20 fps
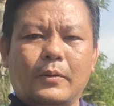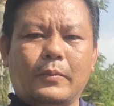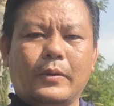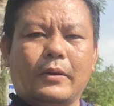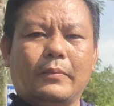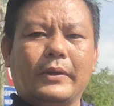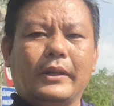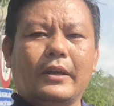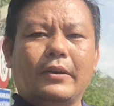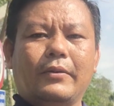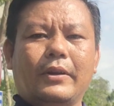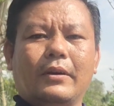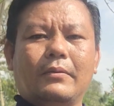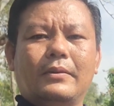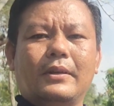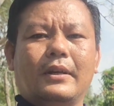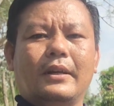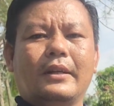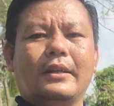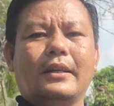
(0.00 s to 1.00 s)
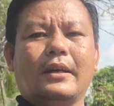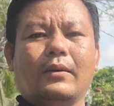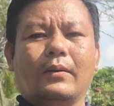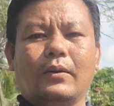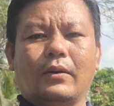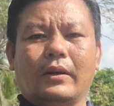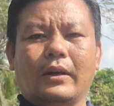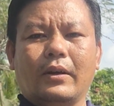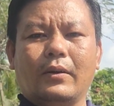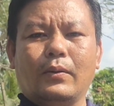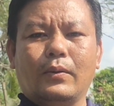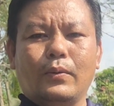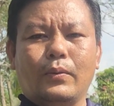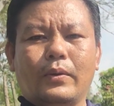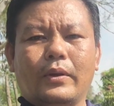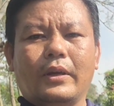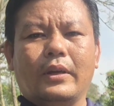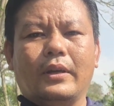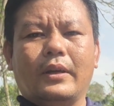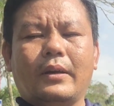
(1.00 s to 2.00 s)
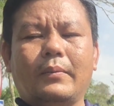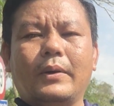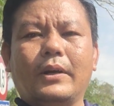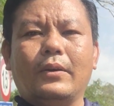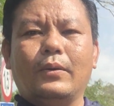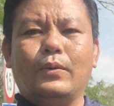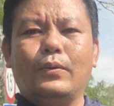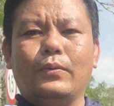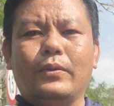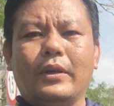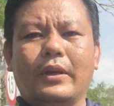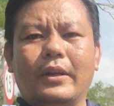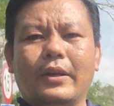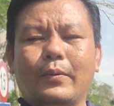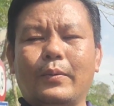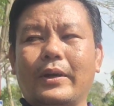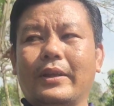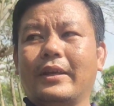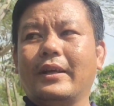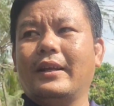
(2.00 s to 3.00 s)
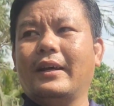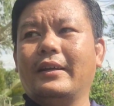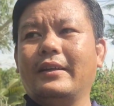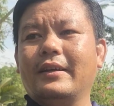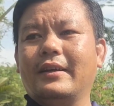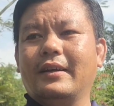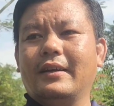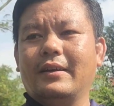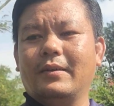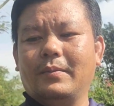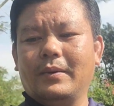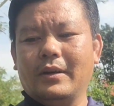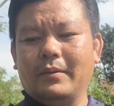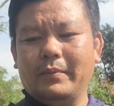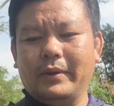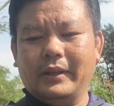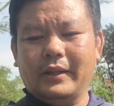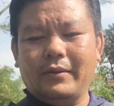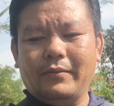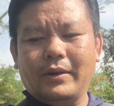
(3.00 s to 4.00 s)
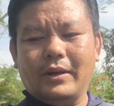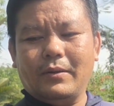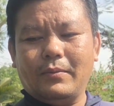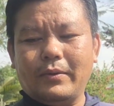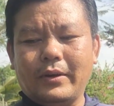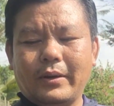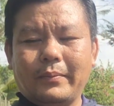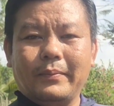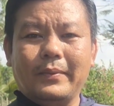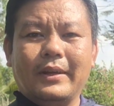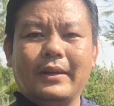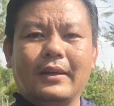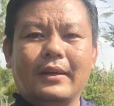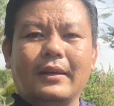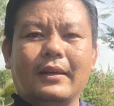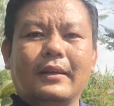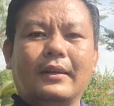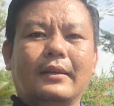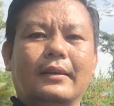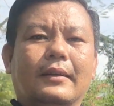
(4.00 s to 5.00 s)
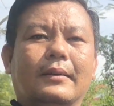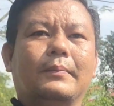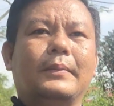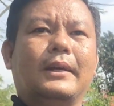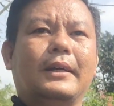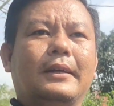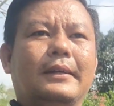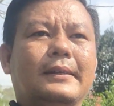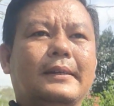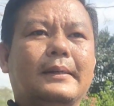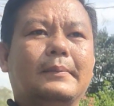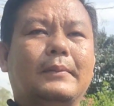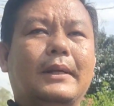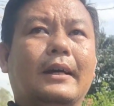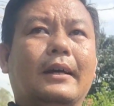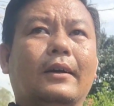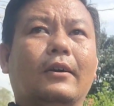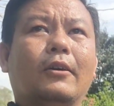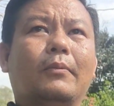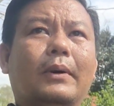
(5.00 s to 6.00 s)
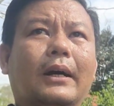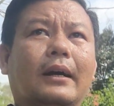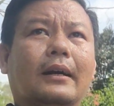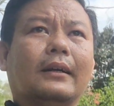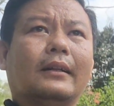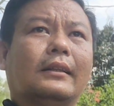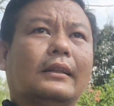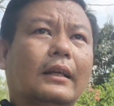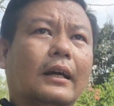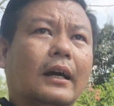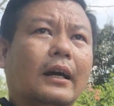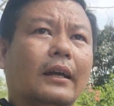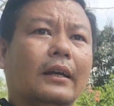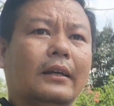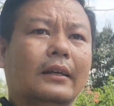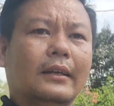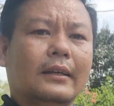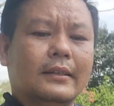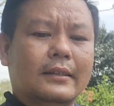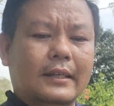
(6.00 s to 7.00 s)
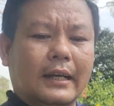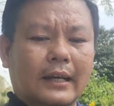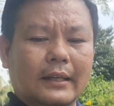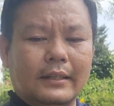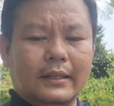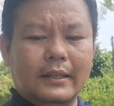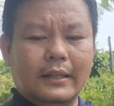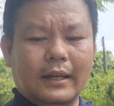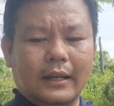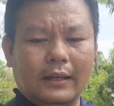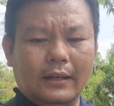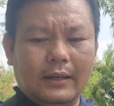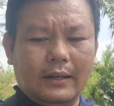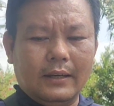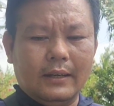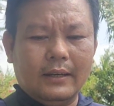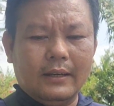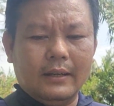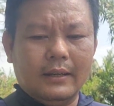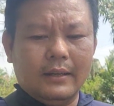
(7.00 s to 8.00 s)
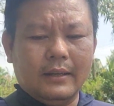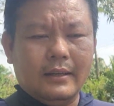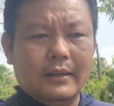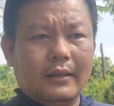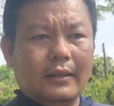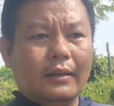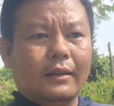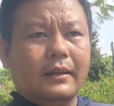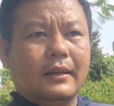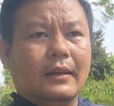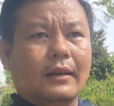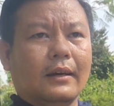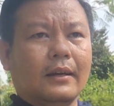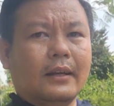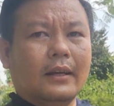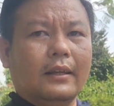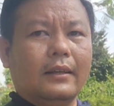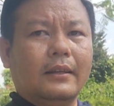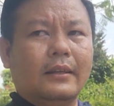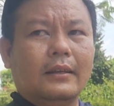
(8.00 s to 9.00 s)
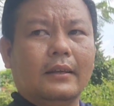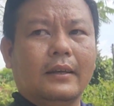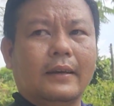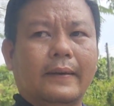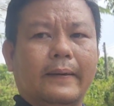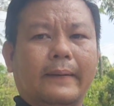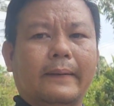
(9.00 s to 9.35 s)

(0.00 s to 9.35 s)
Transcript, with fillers: nông dân miền Tây Vlog xin kính chào toàn thể cô chú anh chị. Cảm ơn cô chú anh chị đã quay trở lại với kênh nông dân miền Tây Vlog của em. Thì hôm nay em đang có mặt tại xã Chí Thành. Ở đây thì